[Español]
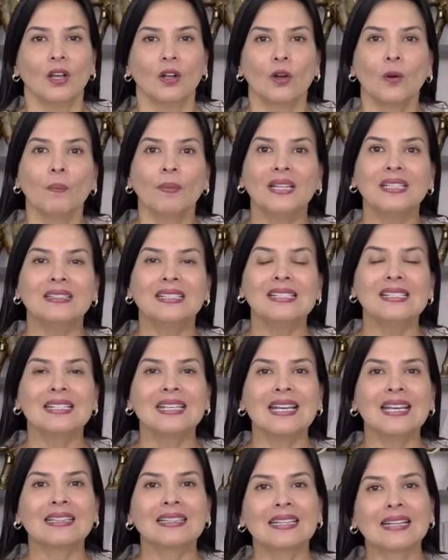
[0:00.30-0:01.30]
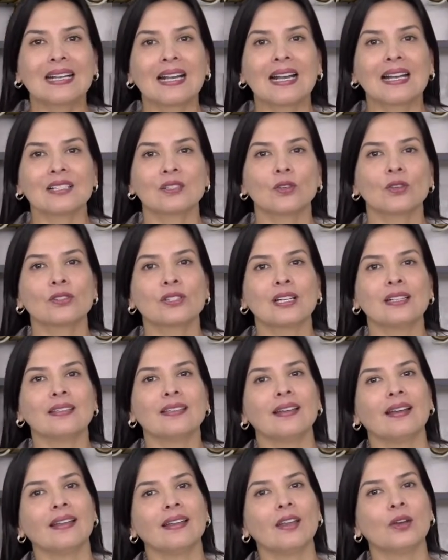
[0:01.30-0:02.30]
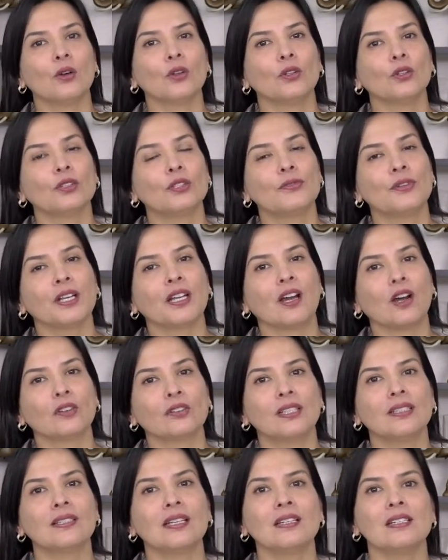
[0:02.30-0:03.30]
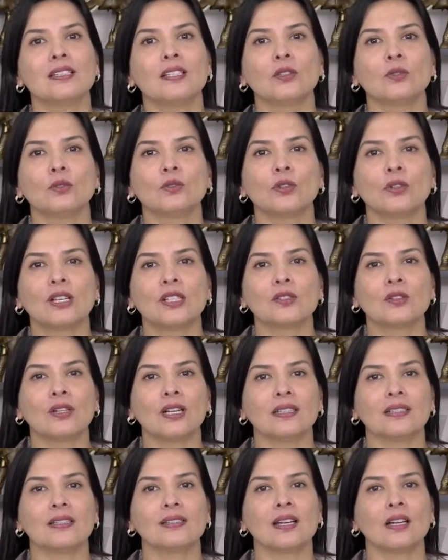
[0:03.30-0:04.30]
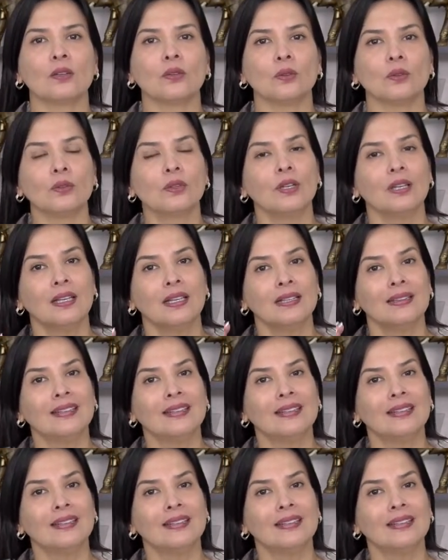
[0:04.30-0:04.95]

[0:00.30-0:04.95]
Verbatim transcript: Con 27 casos el día de hoy notificados desde el Instituto Nacional de Salud